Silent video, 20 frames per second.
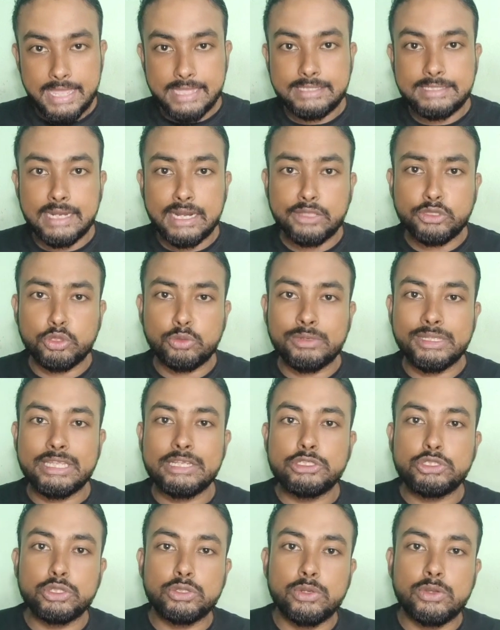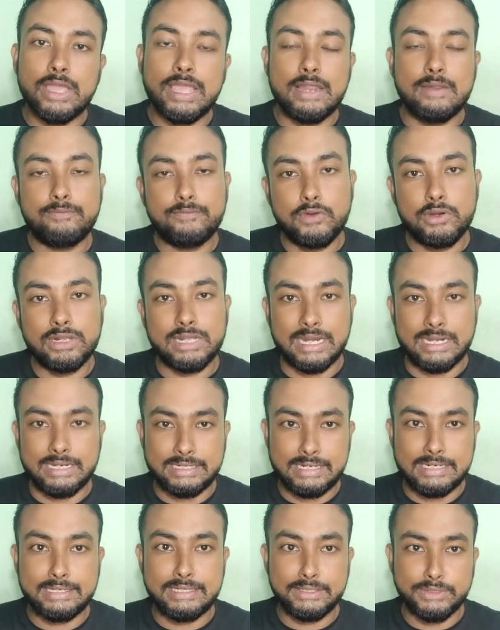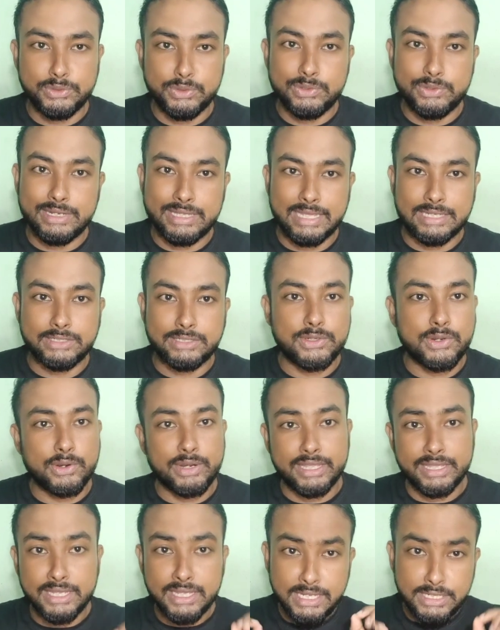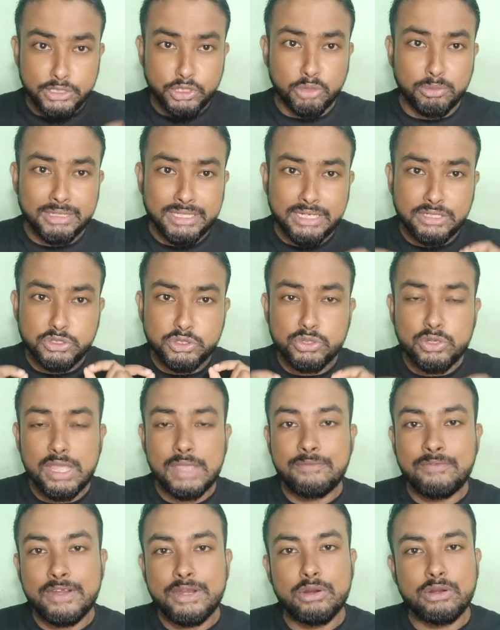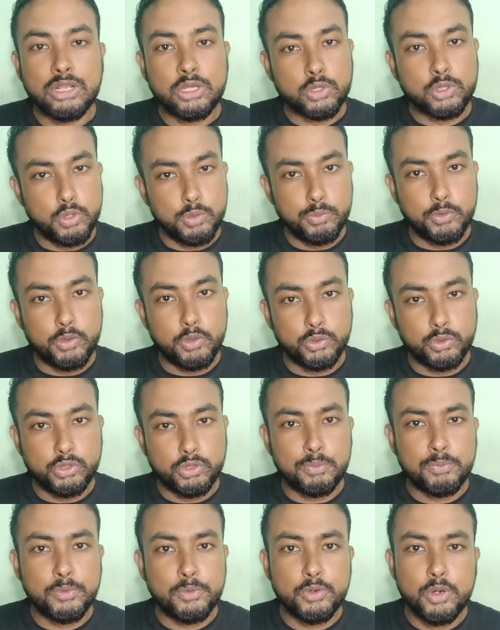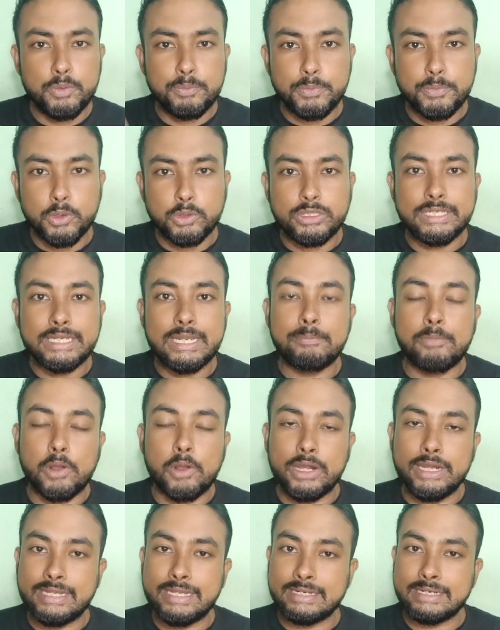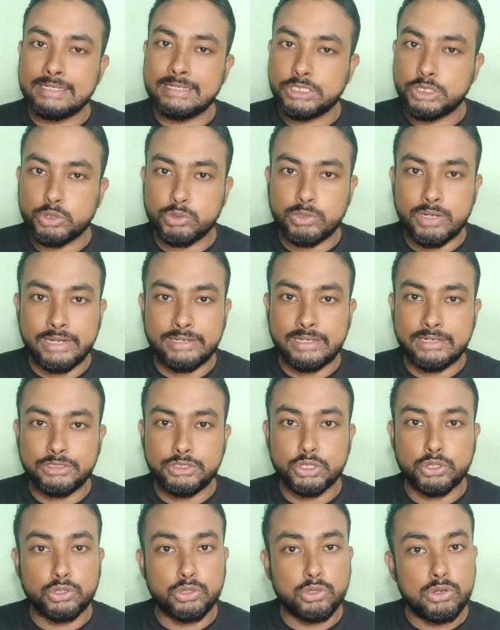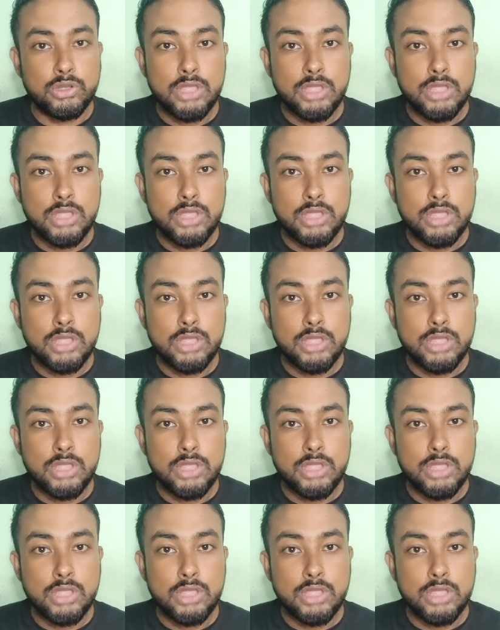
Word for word: এছাড়া তোমাদের জন্য হেল্পফুল কন্টেন্ট কিন্তু ক্রিয়েট করে তোমাদের জন্য এই ভিডিওটা খুব গুরুত্বপূর্ণ প্রতিটা পলিটেকনিক স্টুডেন্টদের জন্য